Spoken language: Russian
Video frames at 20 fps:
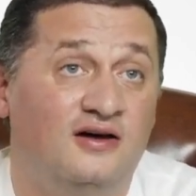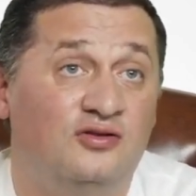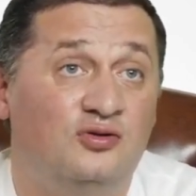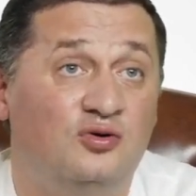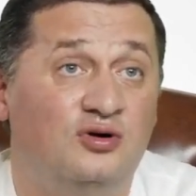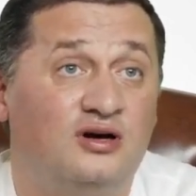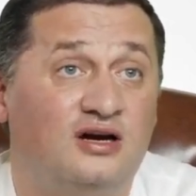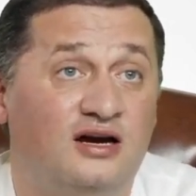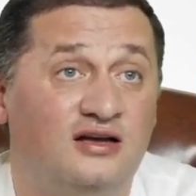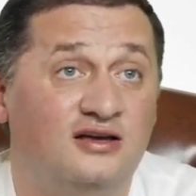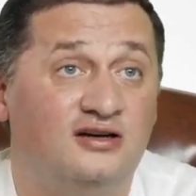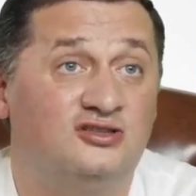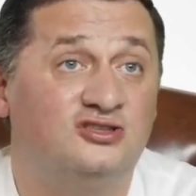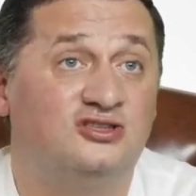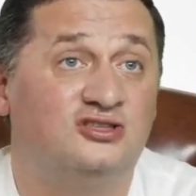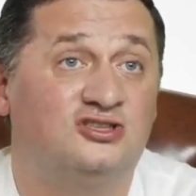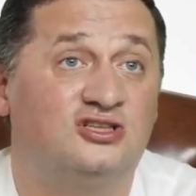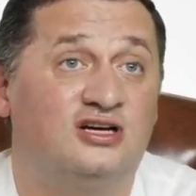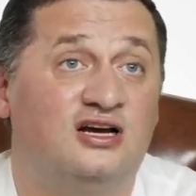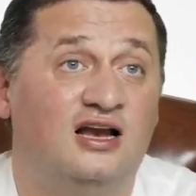Ну и,
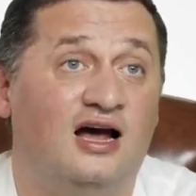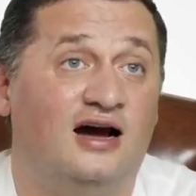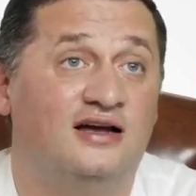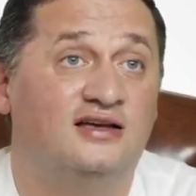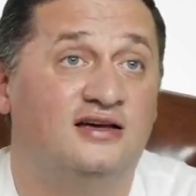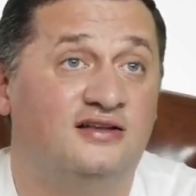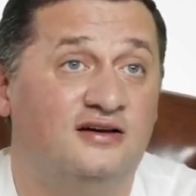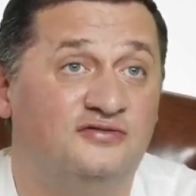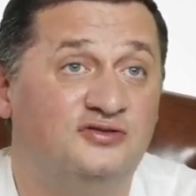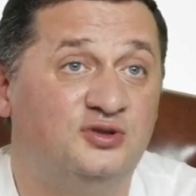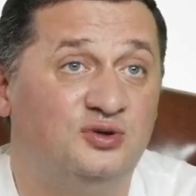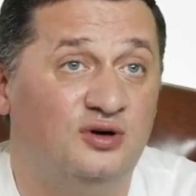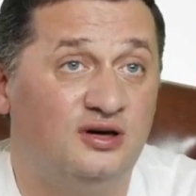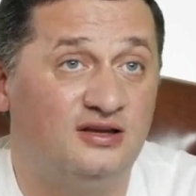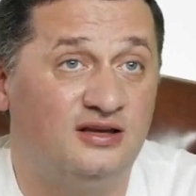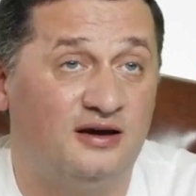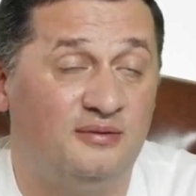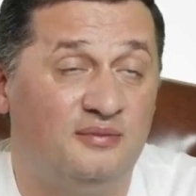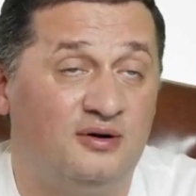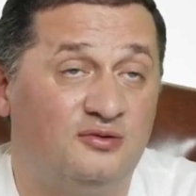конечно же, глядя на все
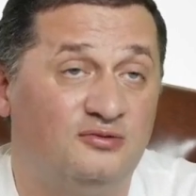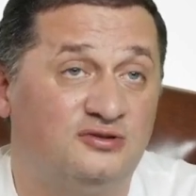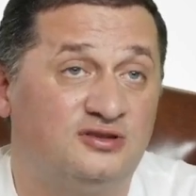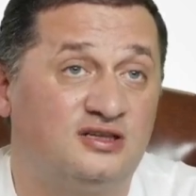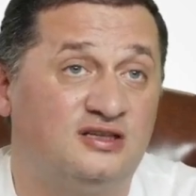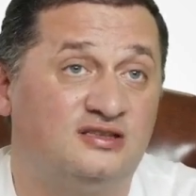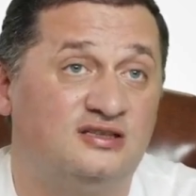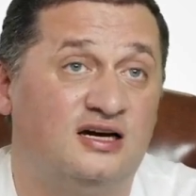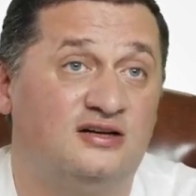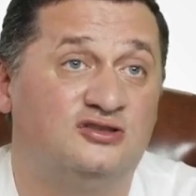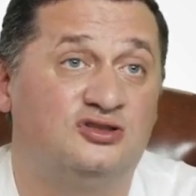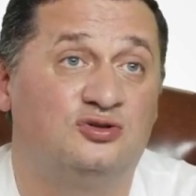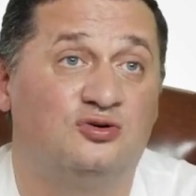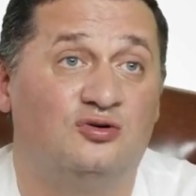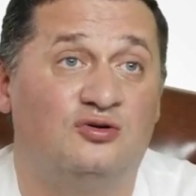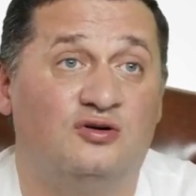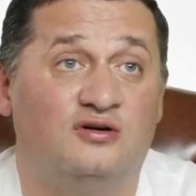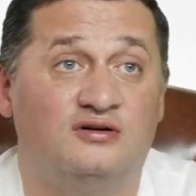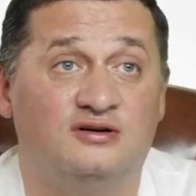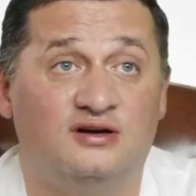это, я могу сказать,
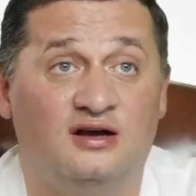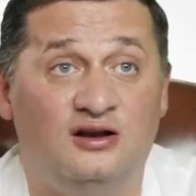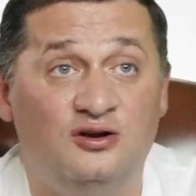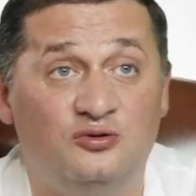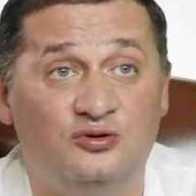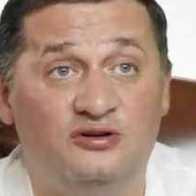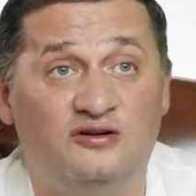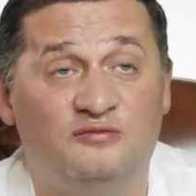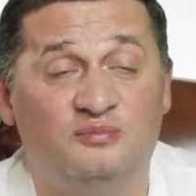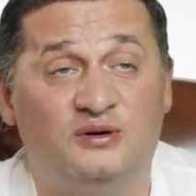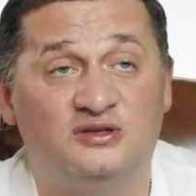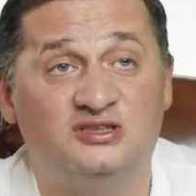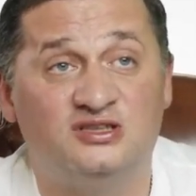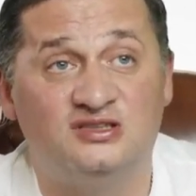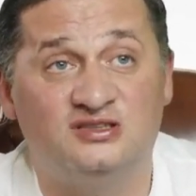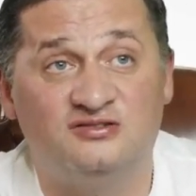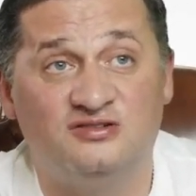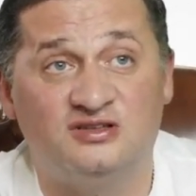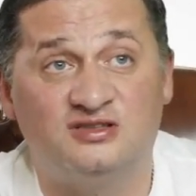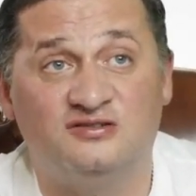что люди в
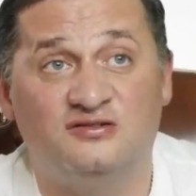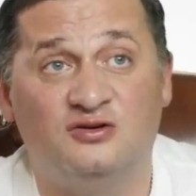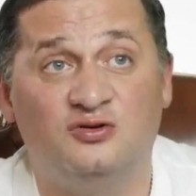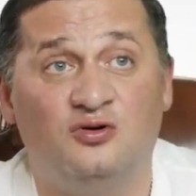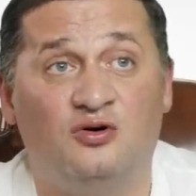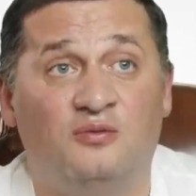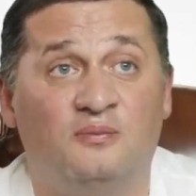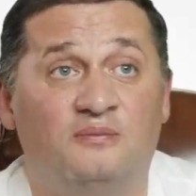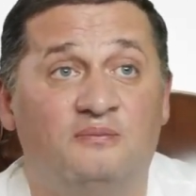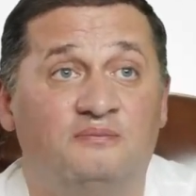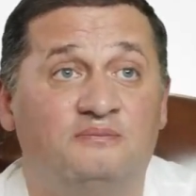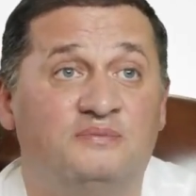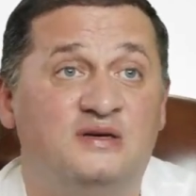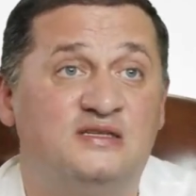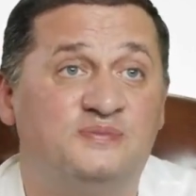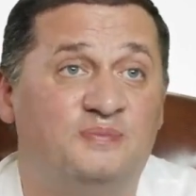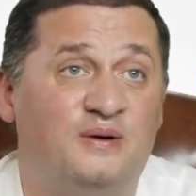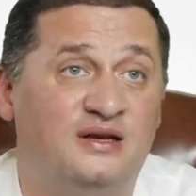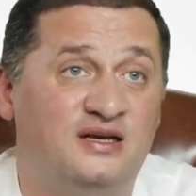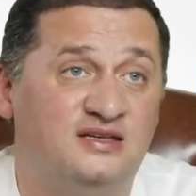большинстве своем
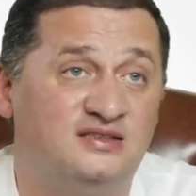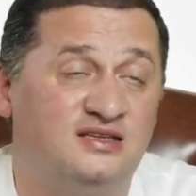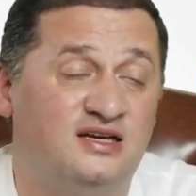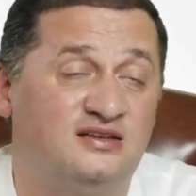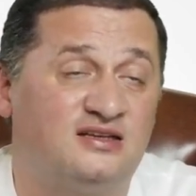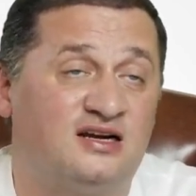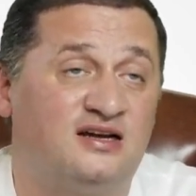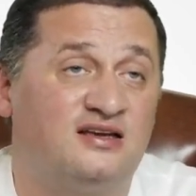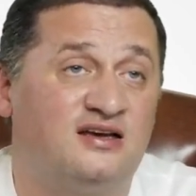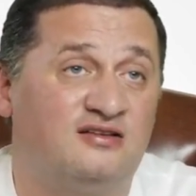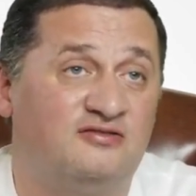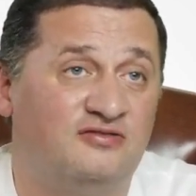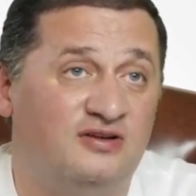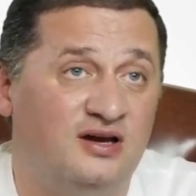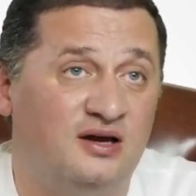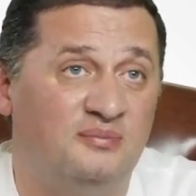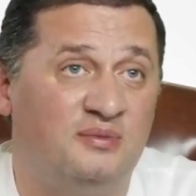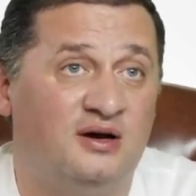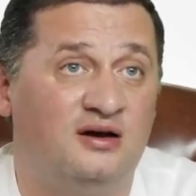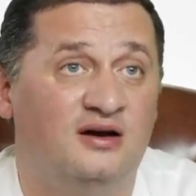бесполезно тратят
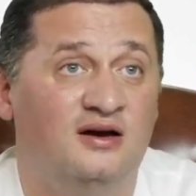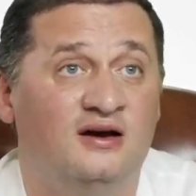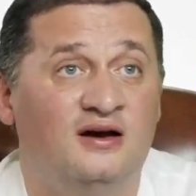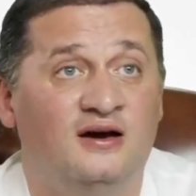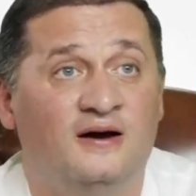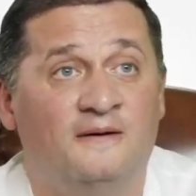время,